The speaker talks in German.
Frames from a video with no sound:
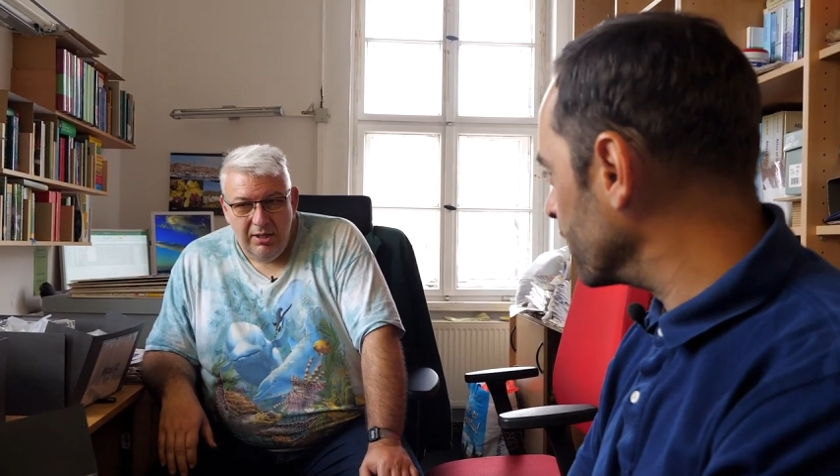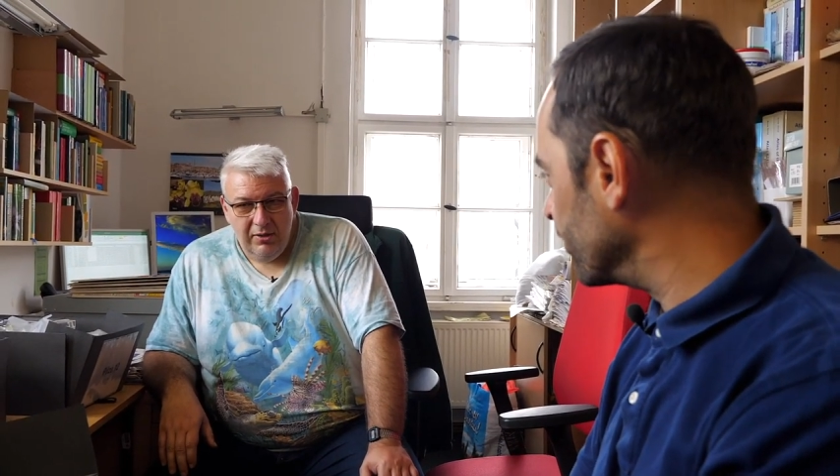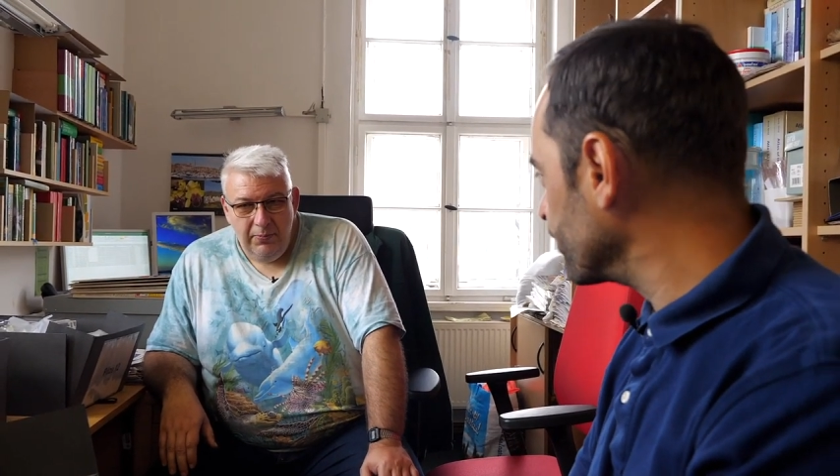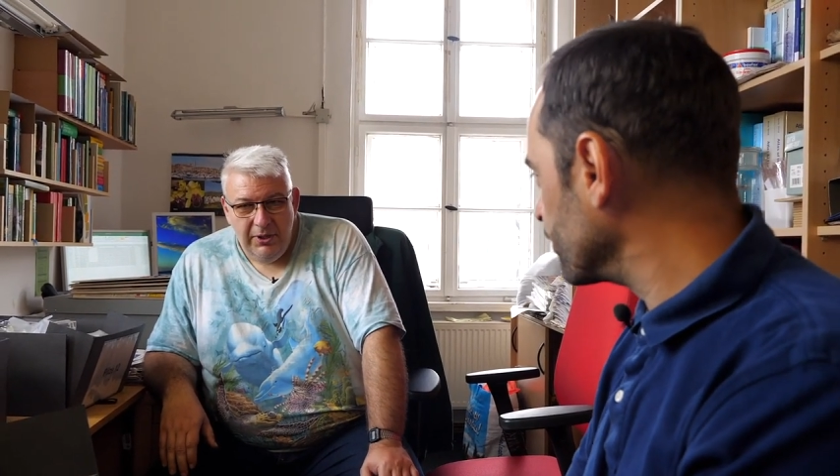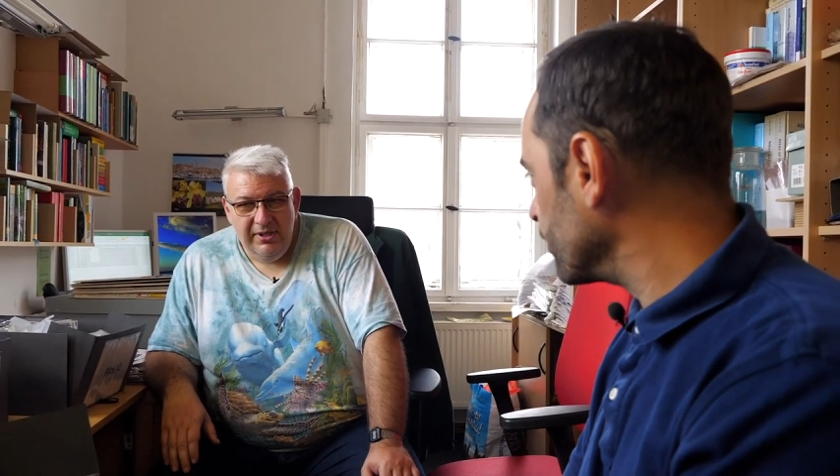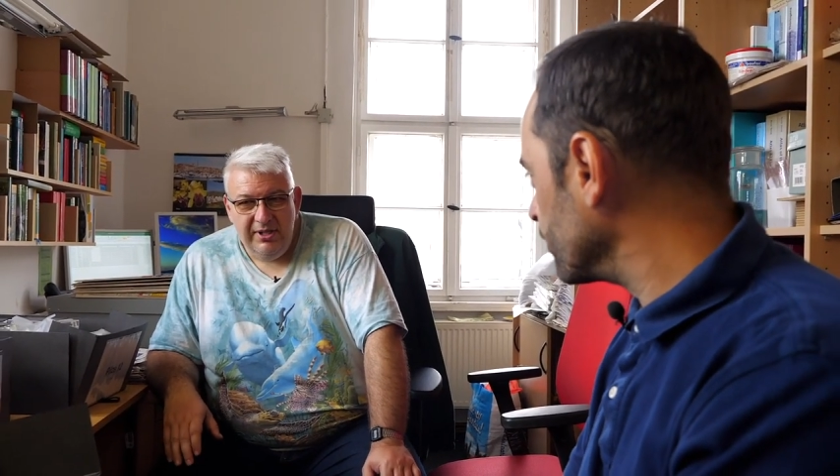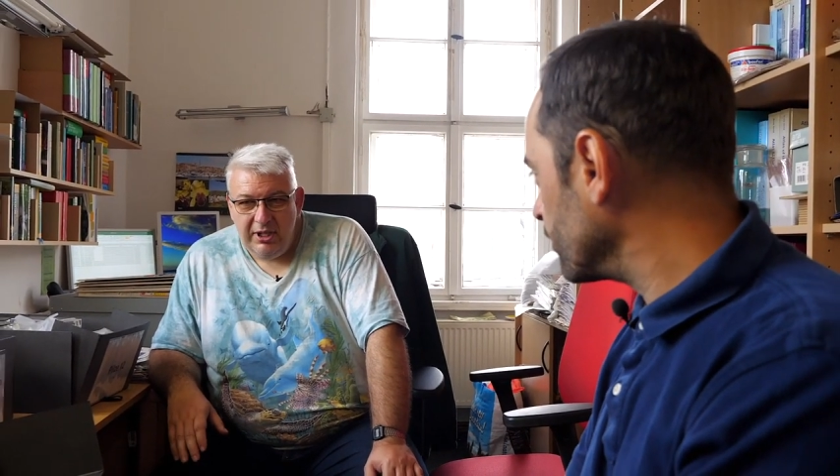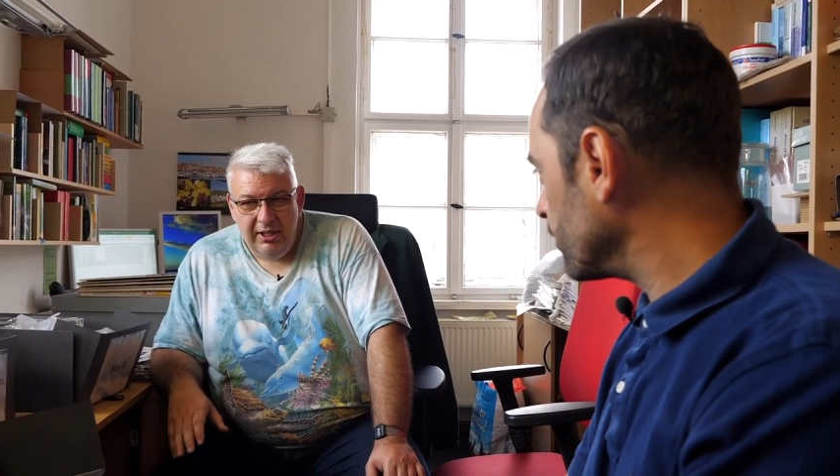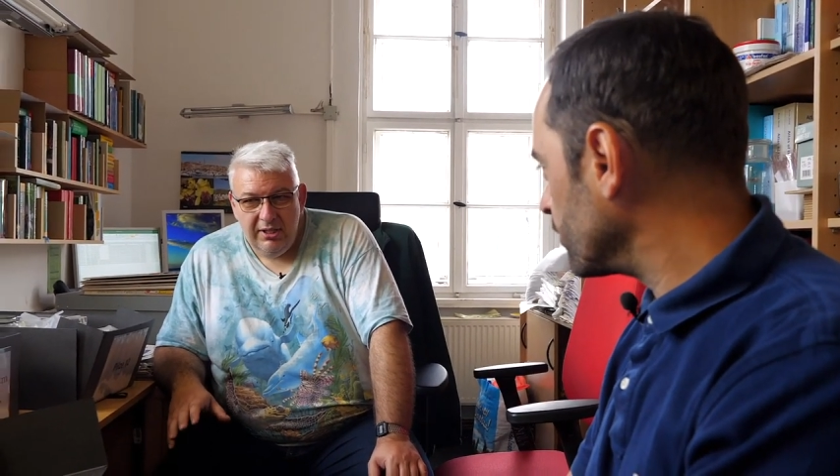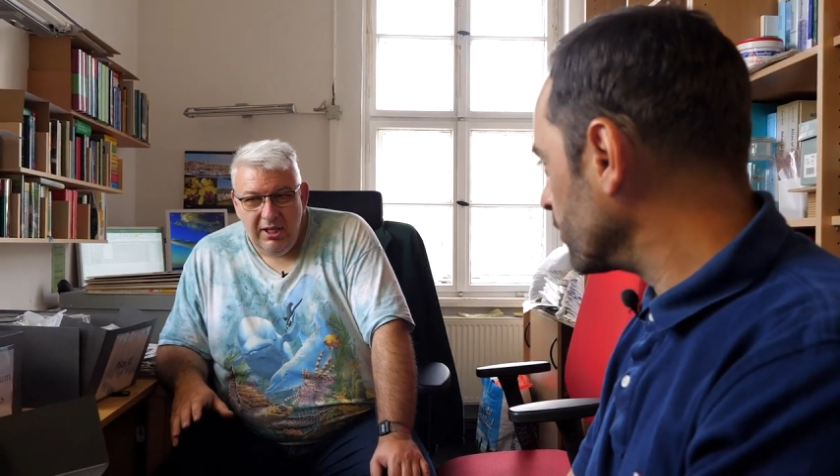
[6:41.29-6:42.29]
Also Pilze
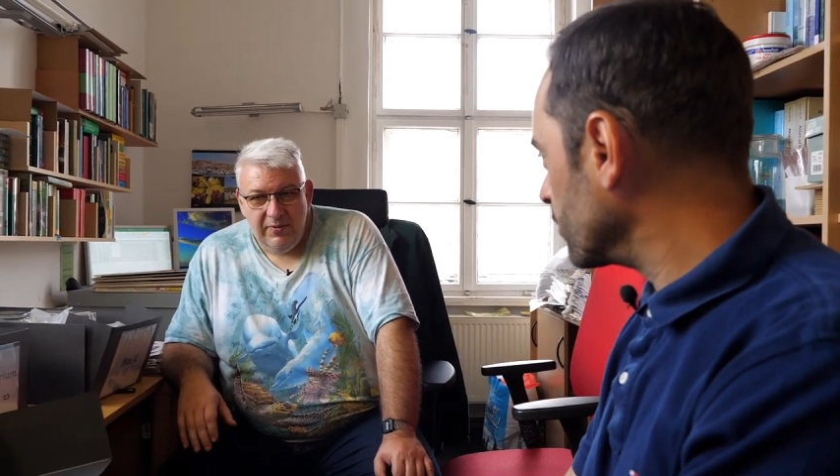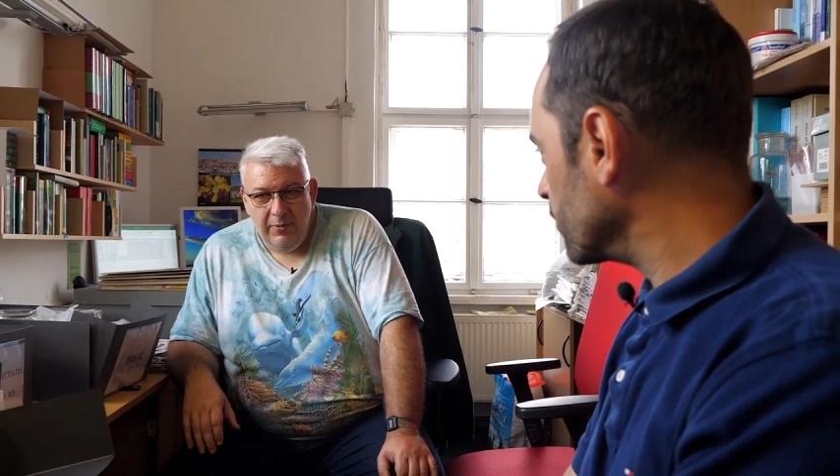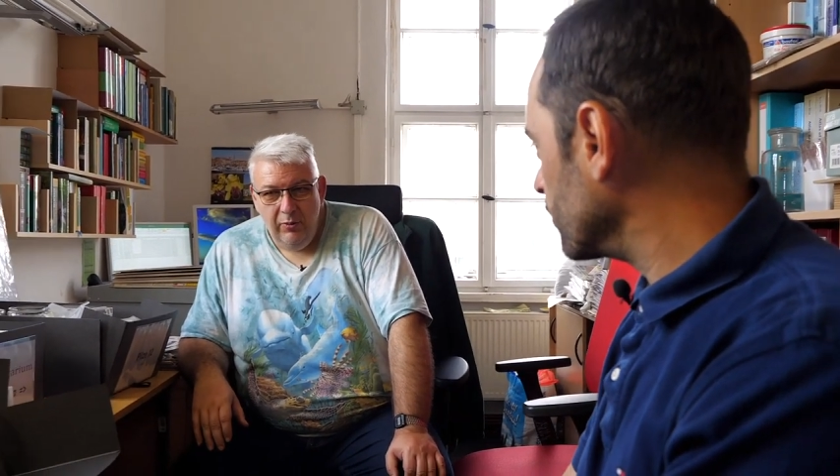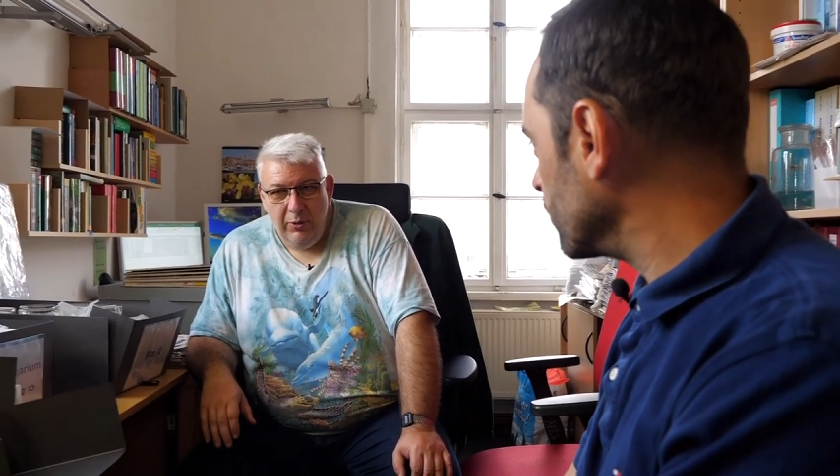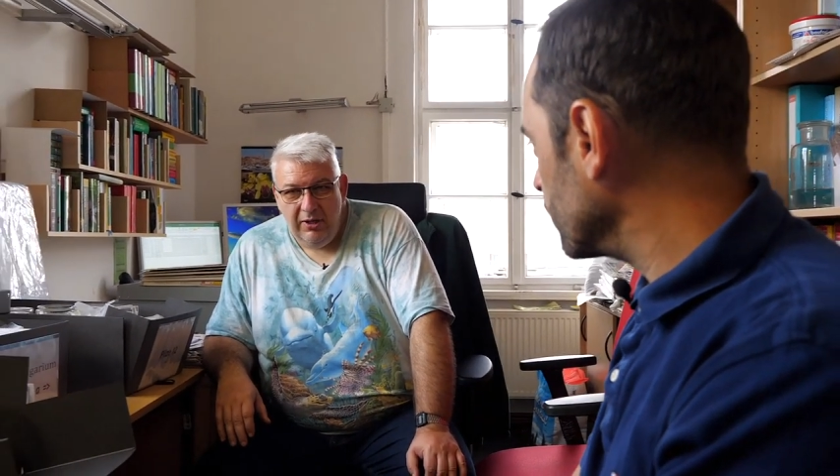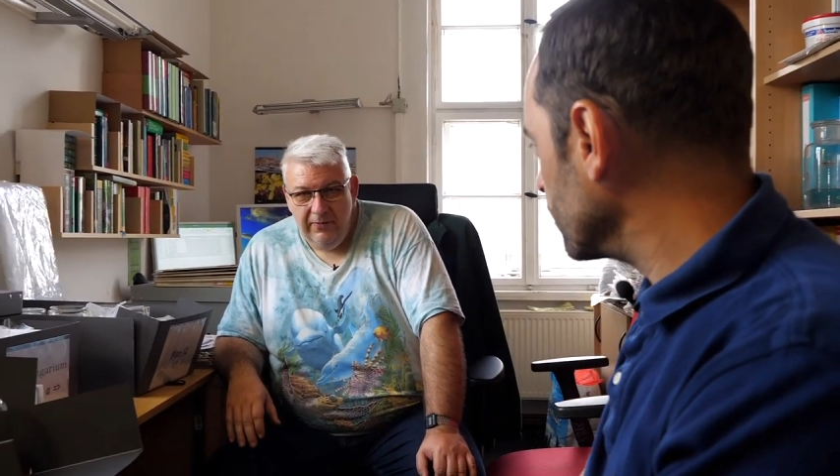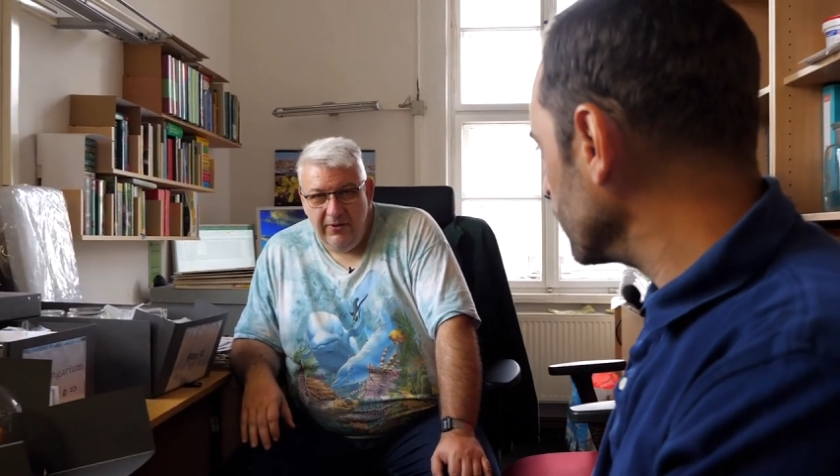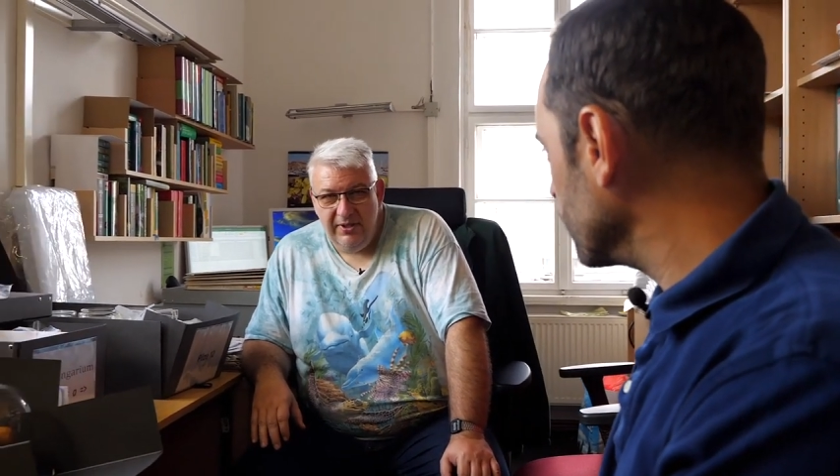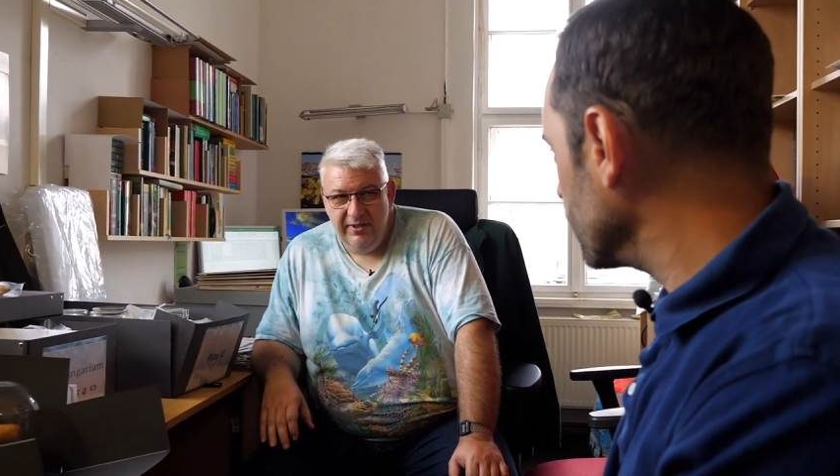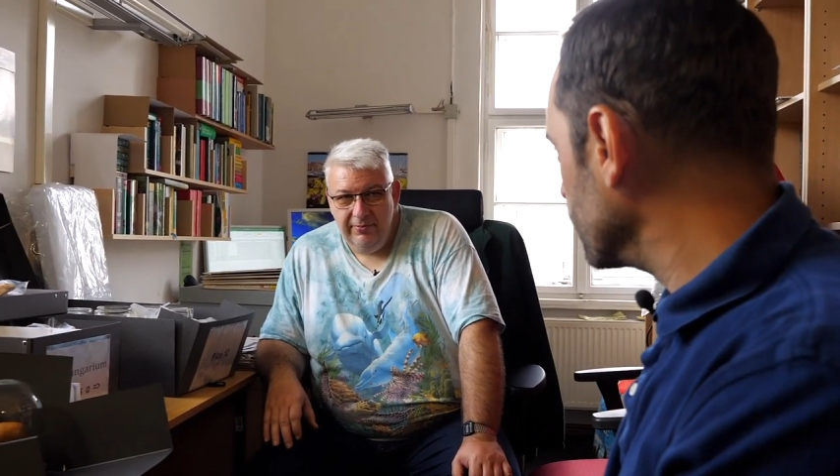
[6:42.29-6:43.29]
kann ich erstmal immer
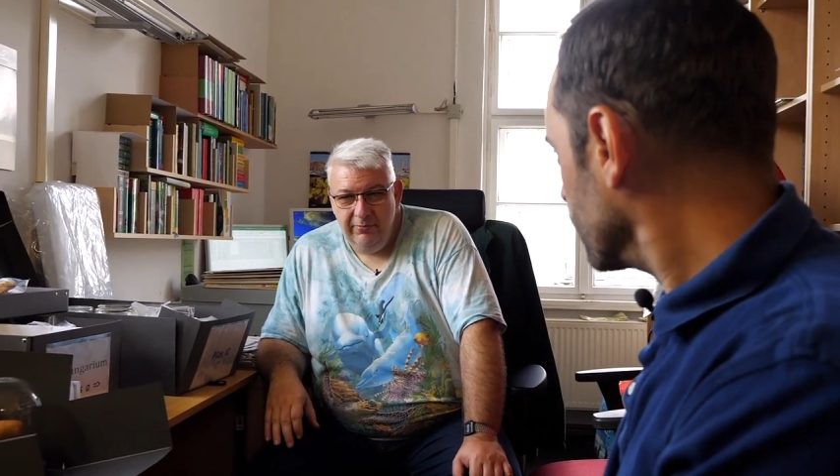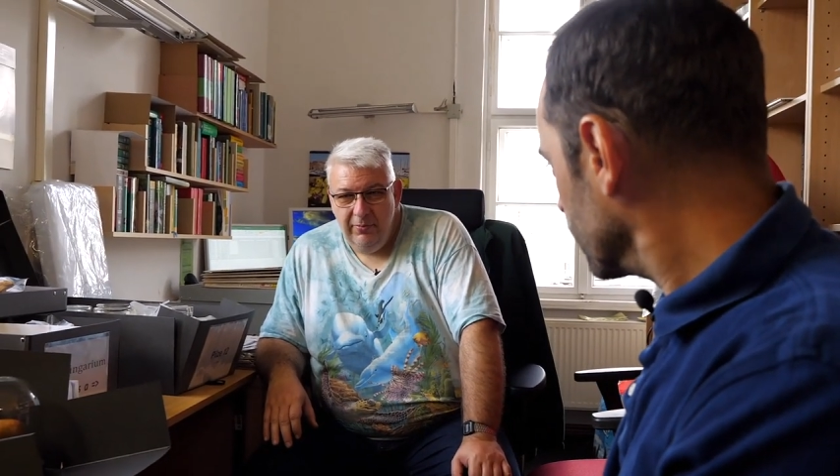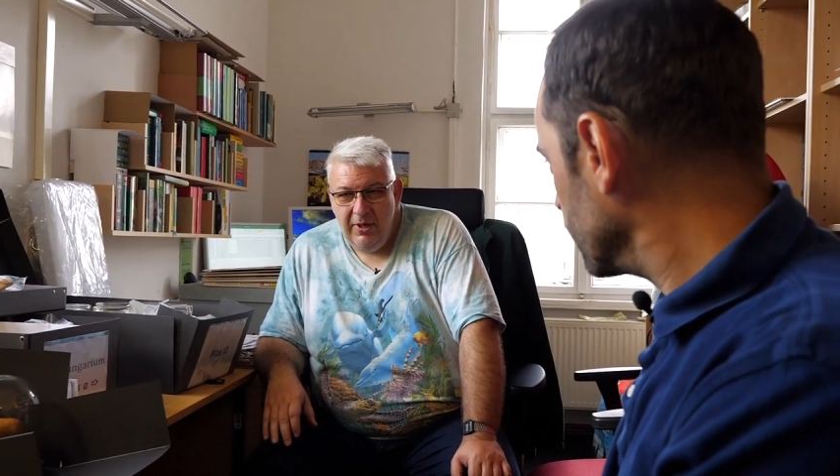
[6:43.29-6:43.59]
anfassen.